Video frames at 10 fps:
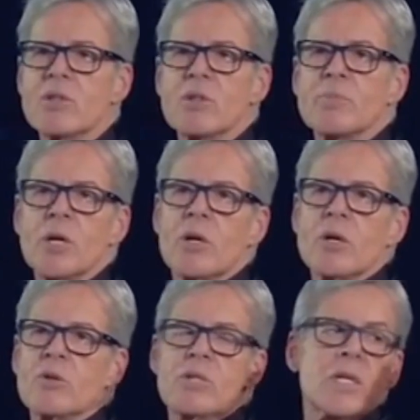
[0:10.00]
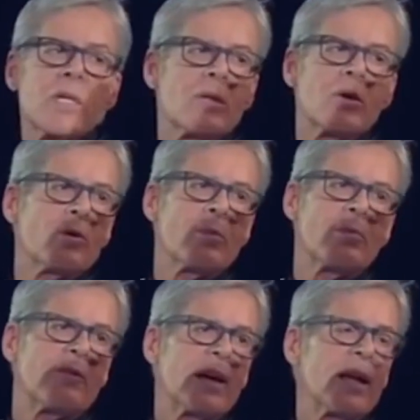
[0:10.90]
ha intentato una causa
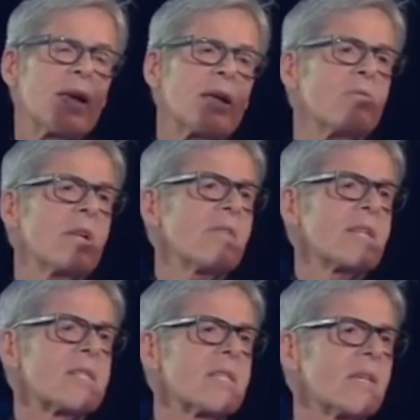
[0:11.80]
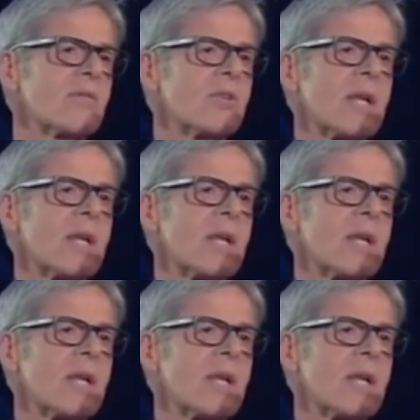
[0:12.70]
legale contro la RAI,